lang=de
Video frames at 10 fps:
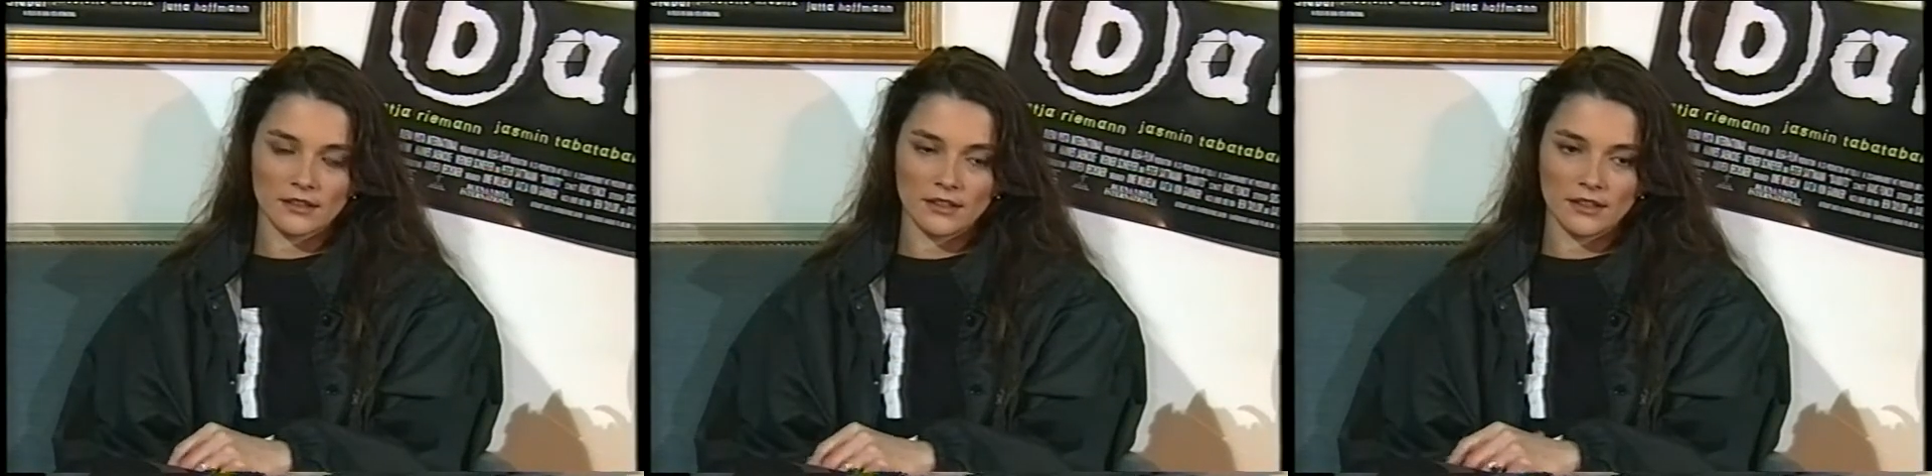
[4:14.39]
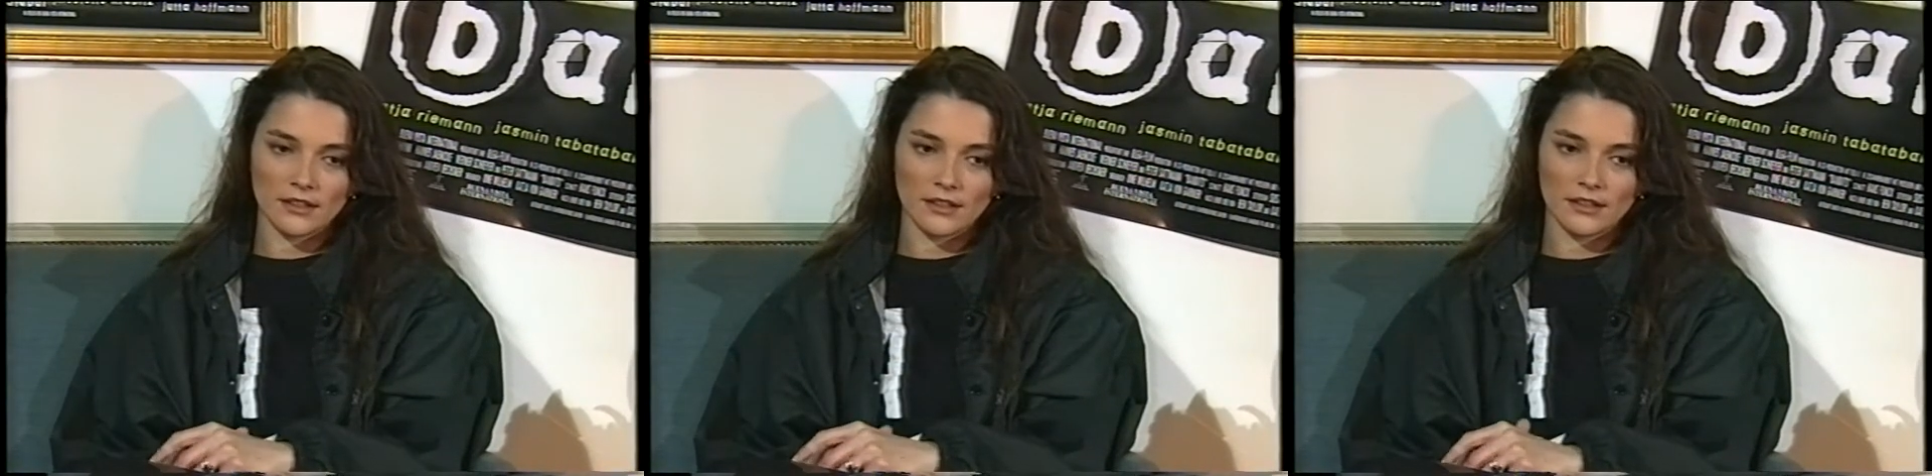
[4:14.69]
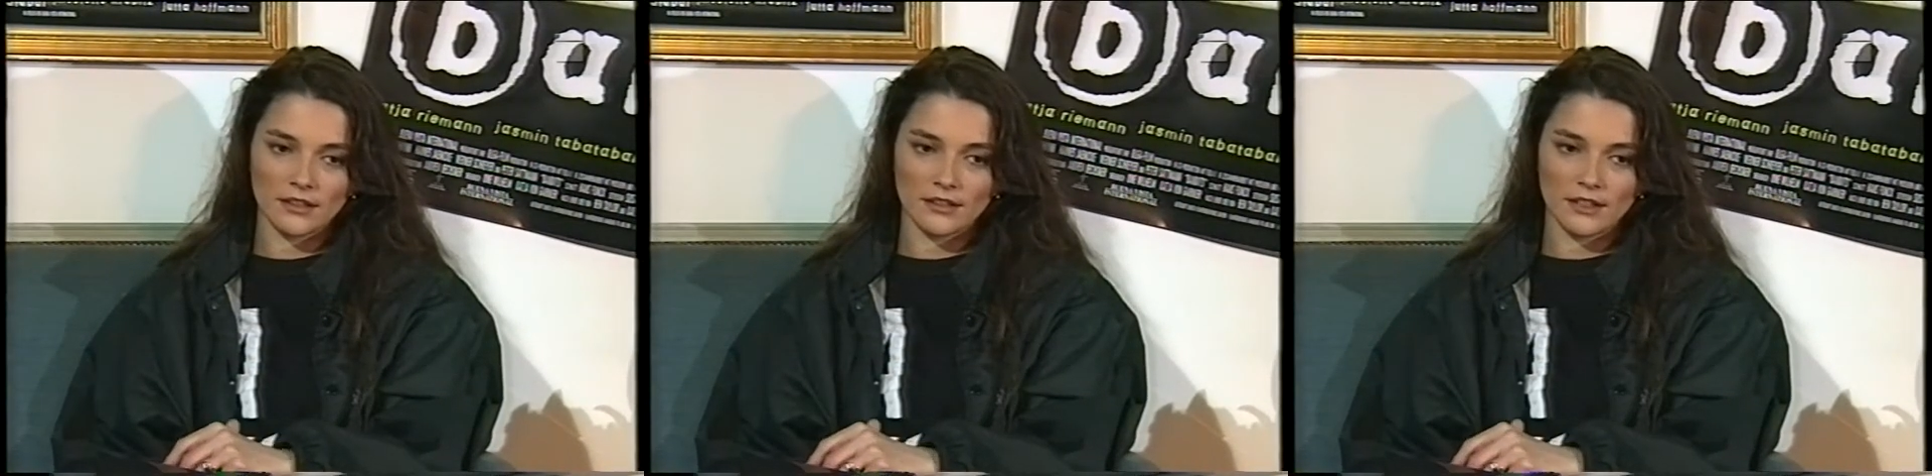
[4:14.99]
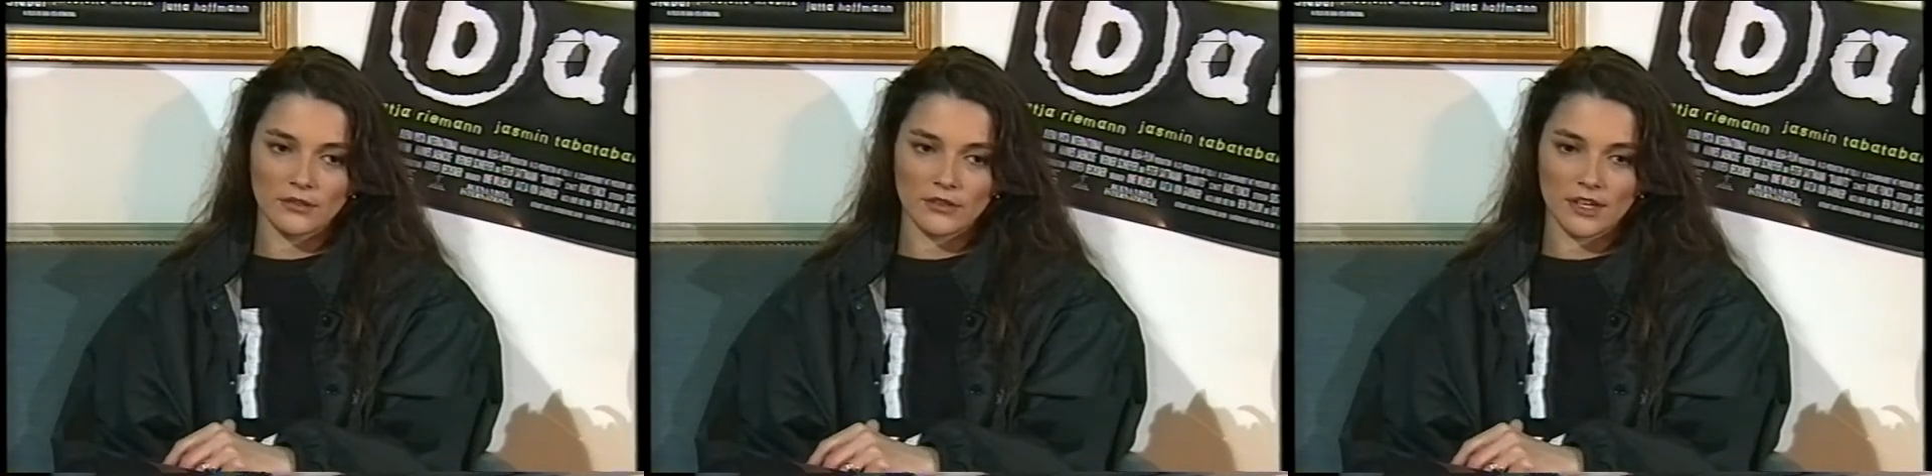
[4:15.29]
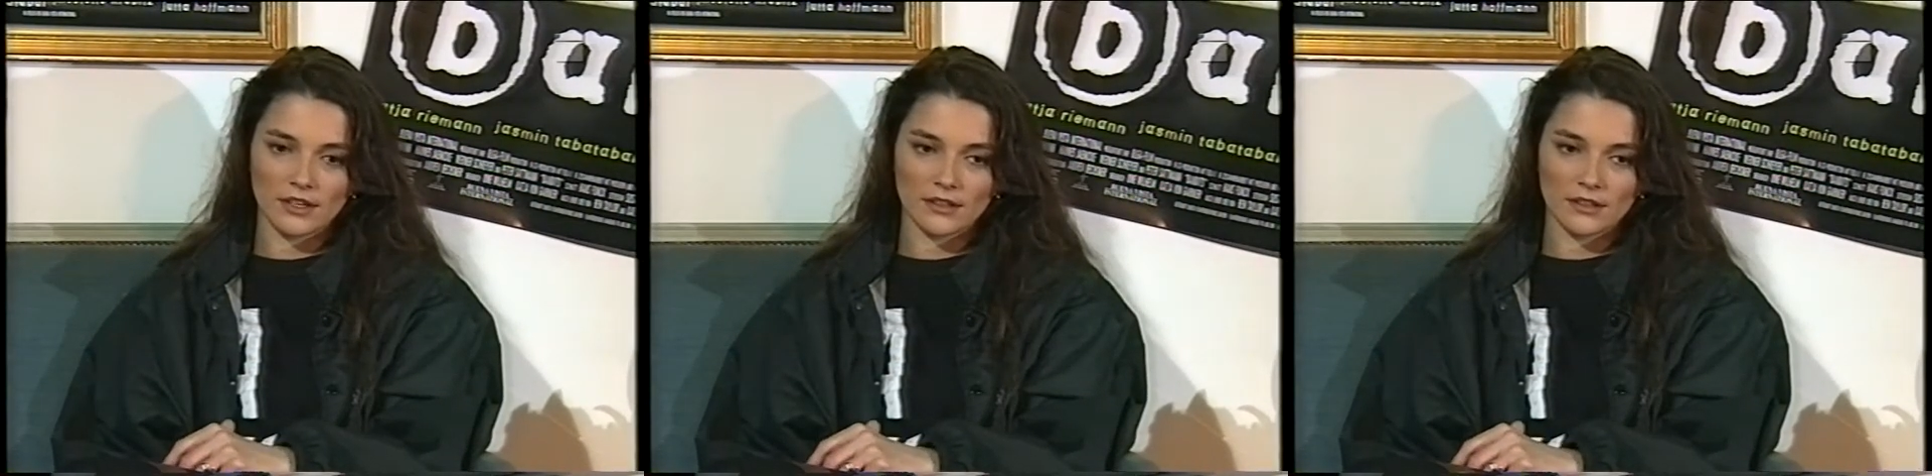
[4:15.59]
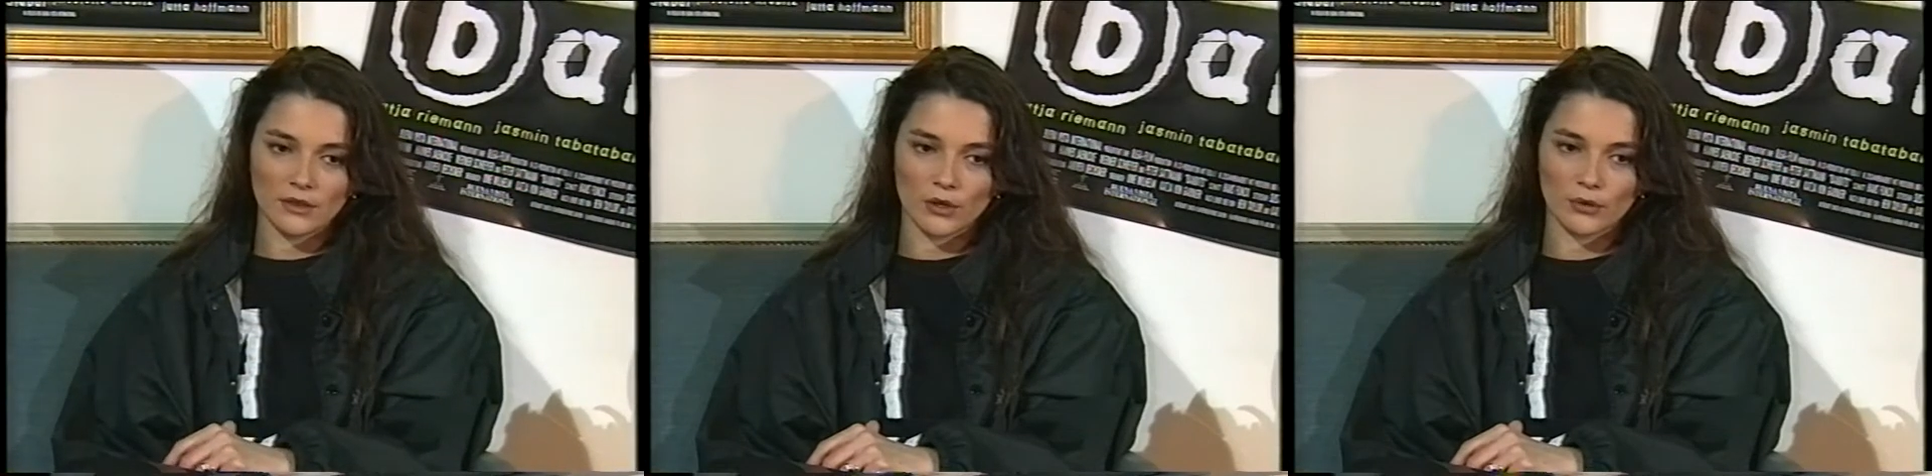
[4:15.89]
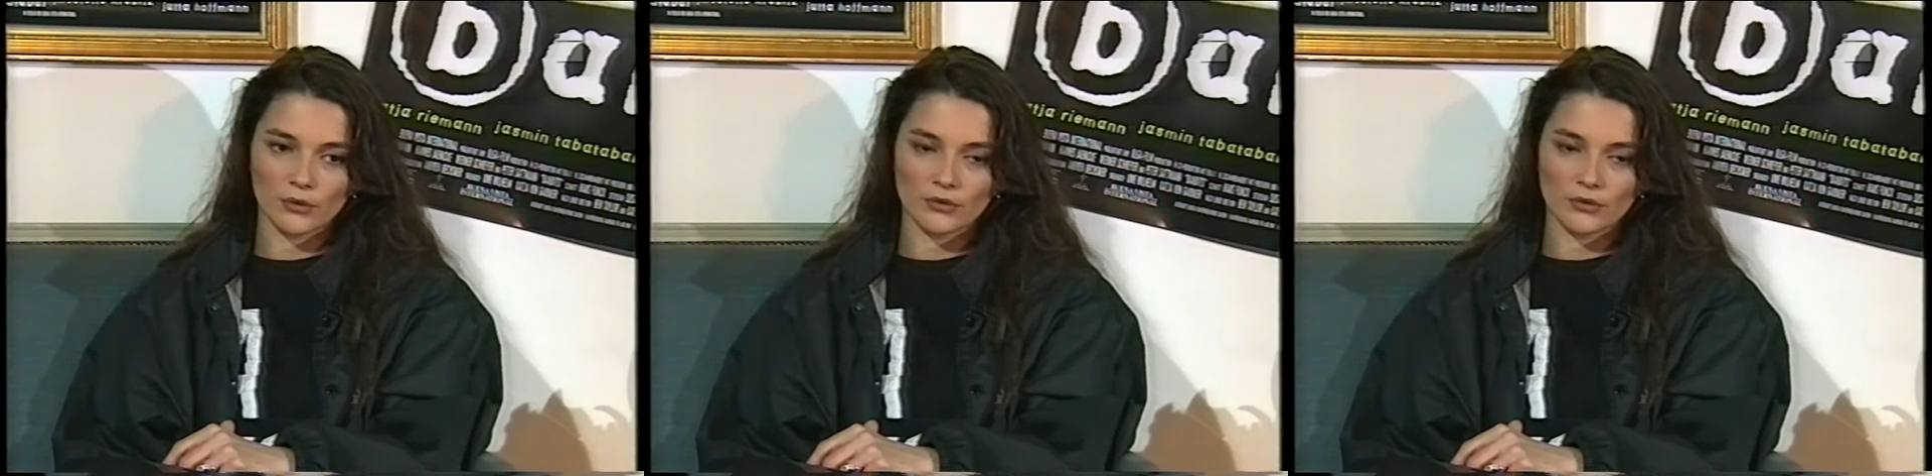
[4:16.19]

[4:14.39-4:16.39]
die Idee zu, der, zu,